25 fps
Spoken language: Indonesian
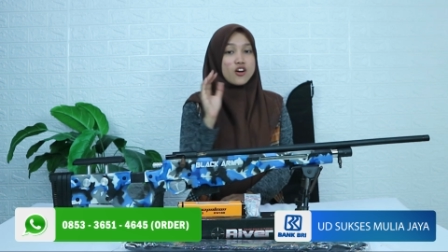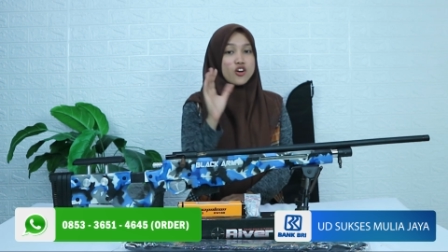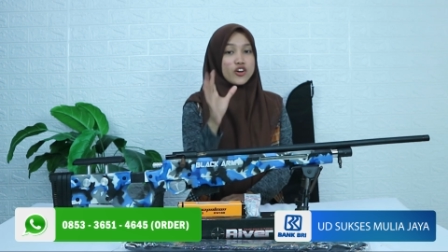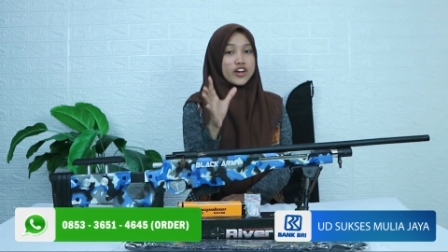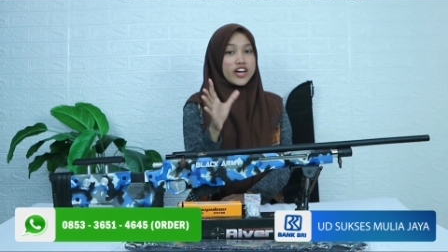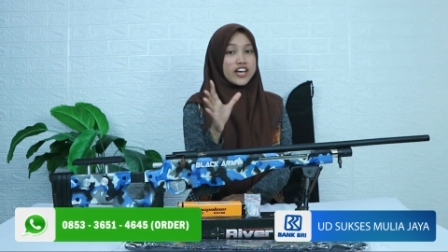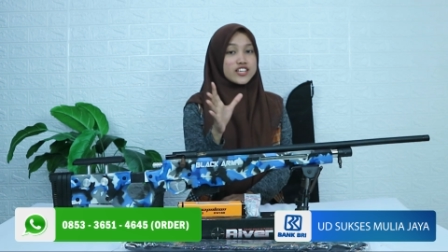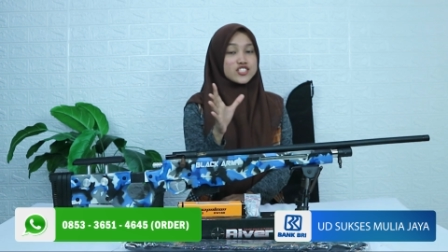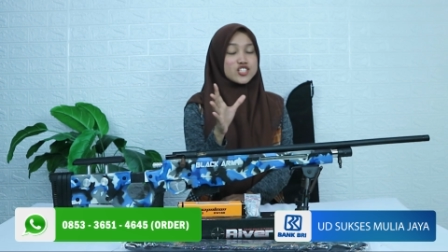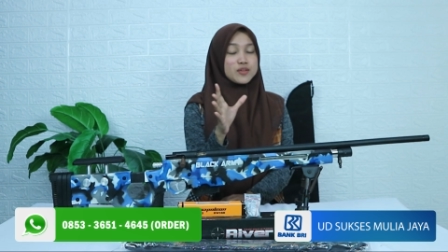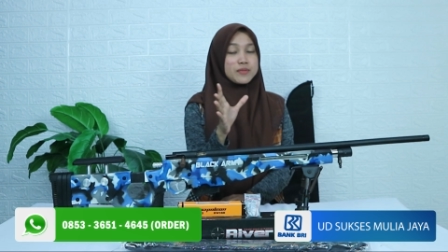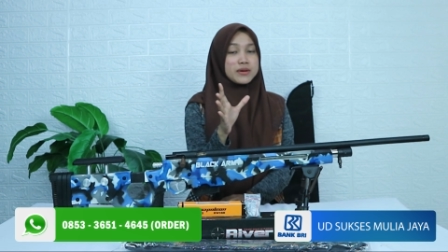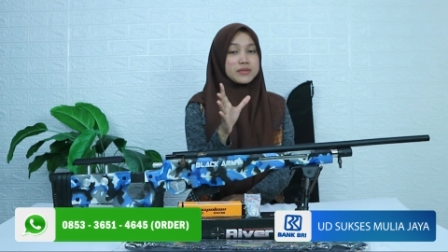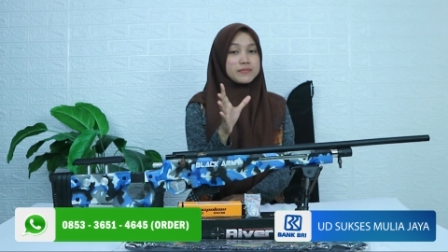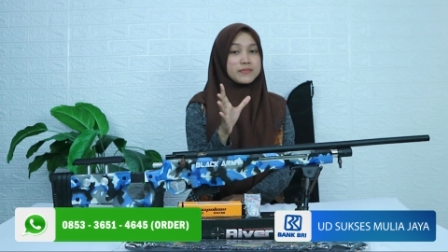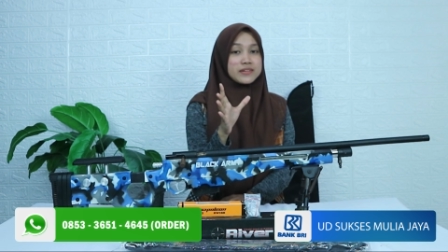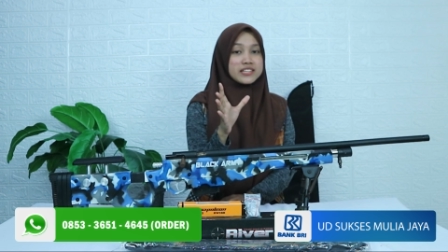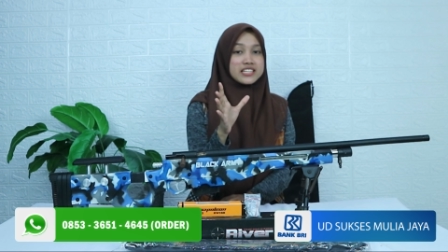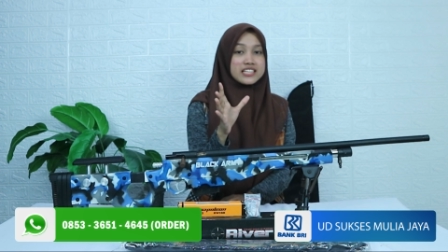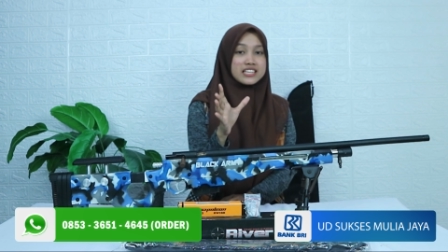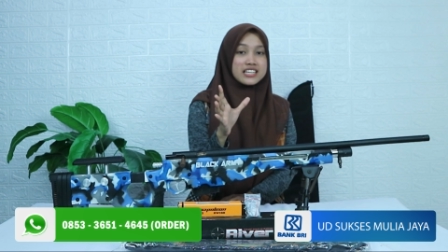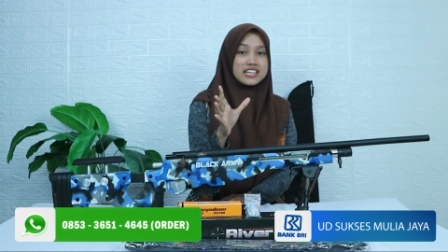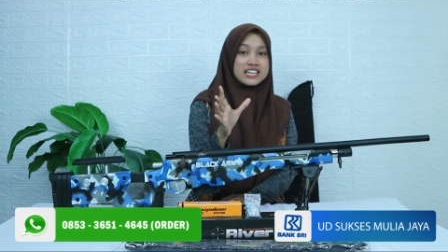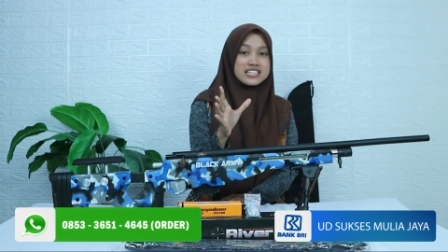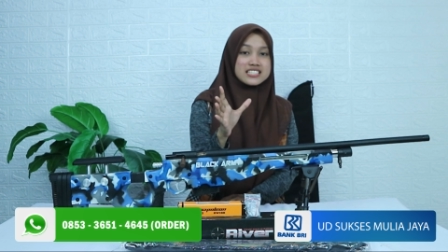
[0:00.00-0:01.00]
Oke sobat
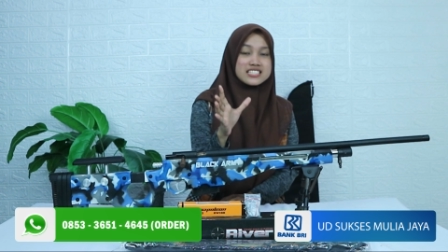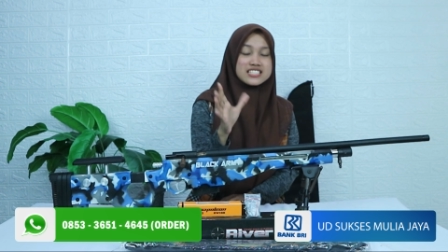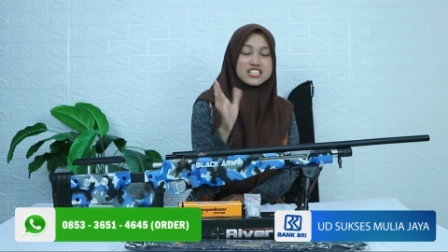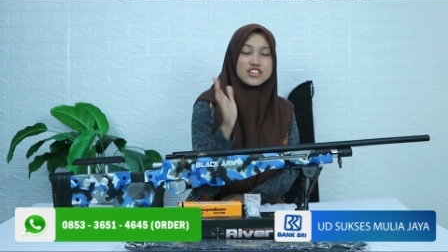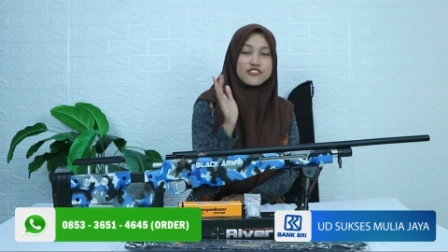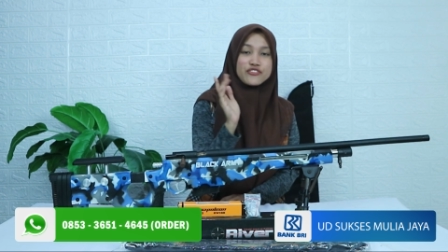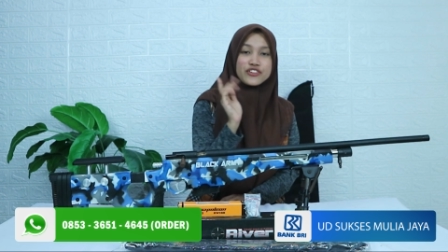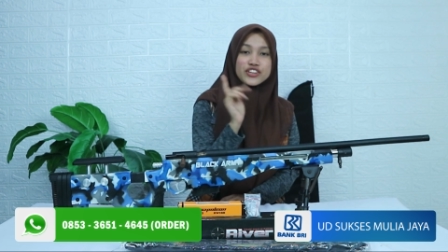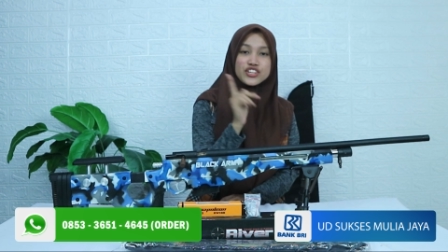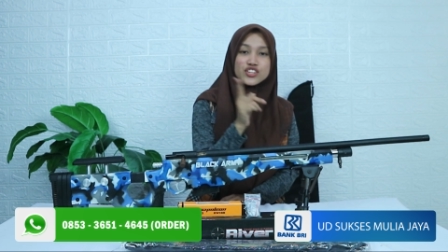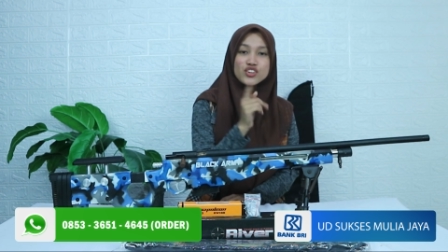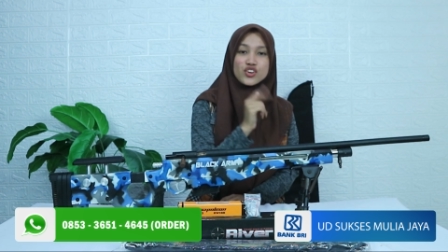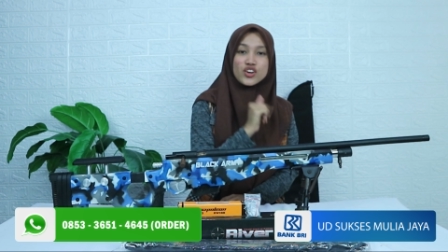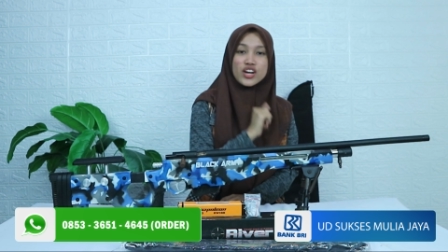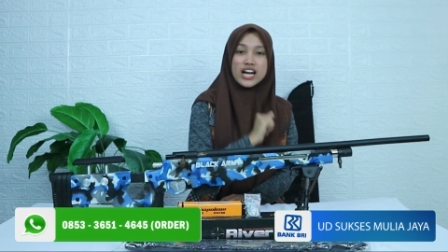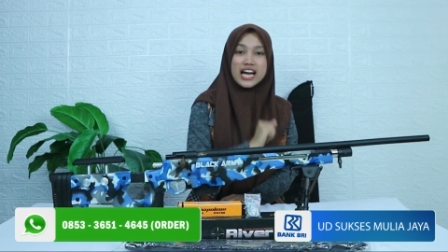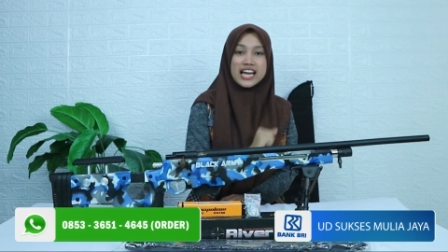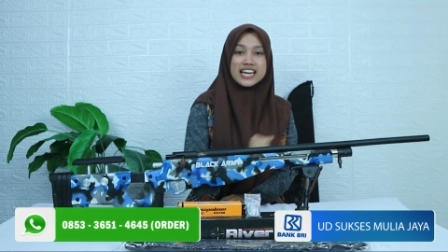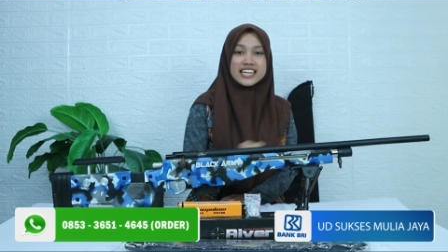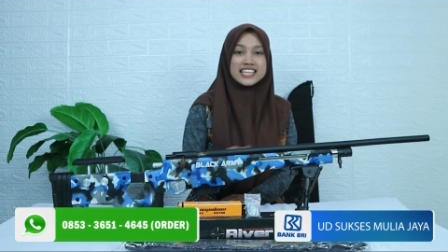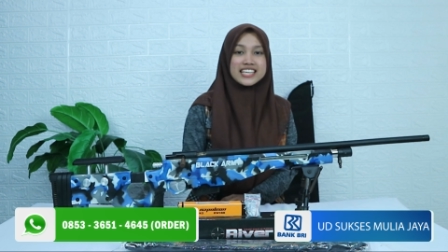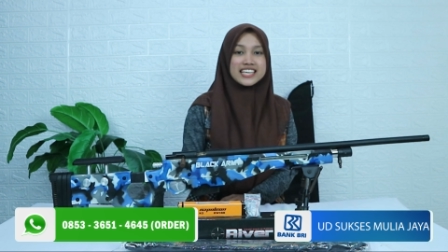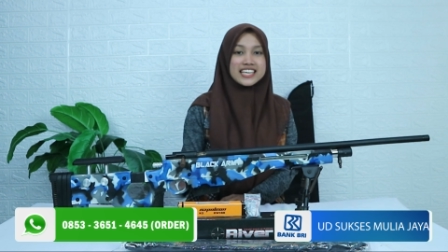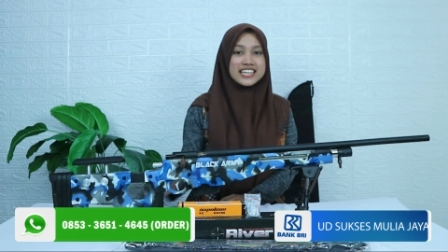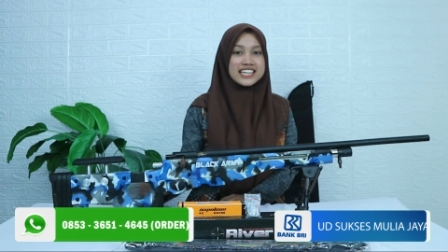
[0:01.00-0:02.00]
bedilers, di video
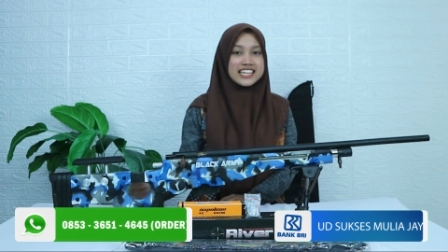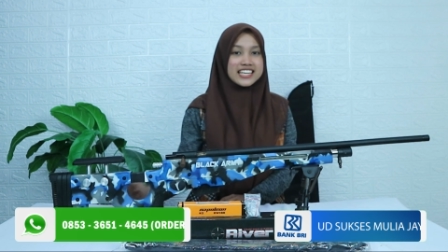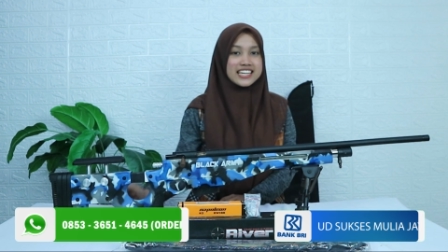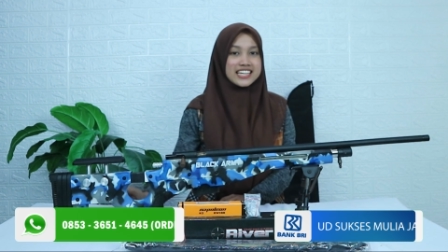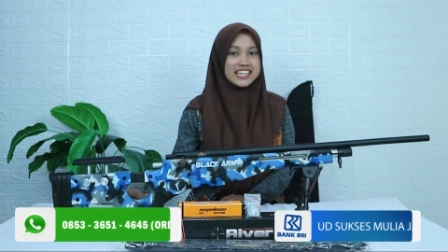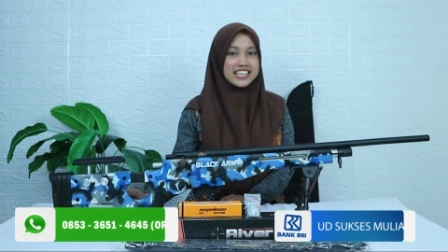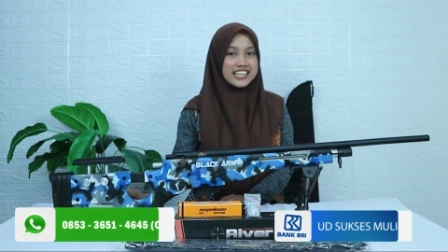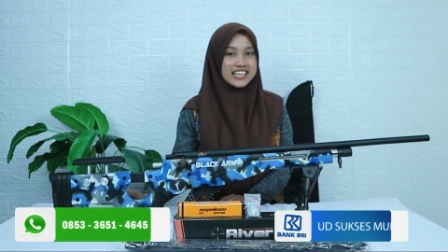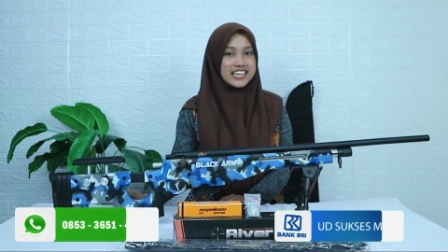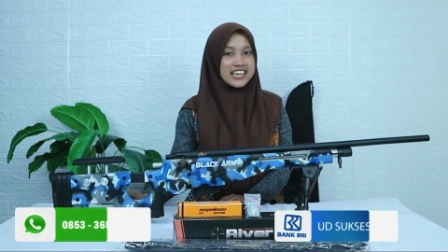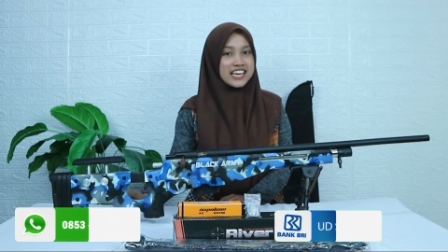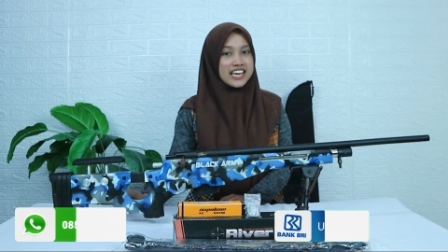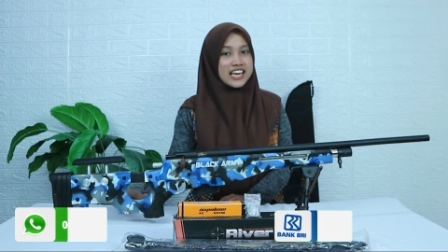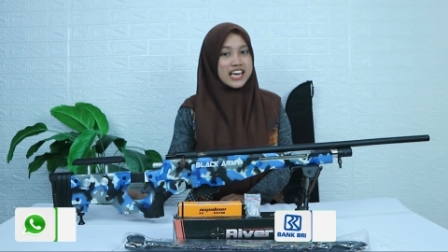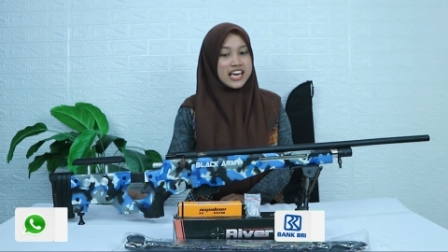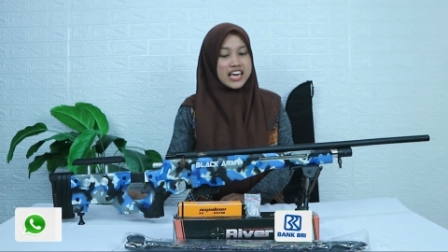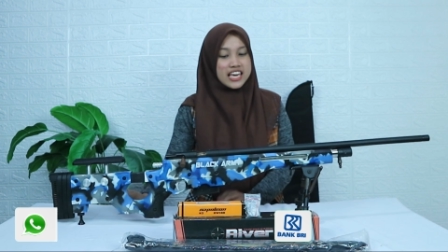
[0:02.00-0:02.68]
kali ini nih,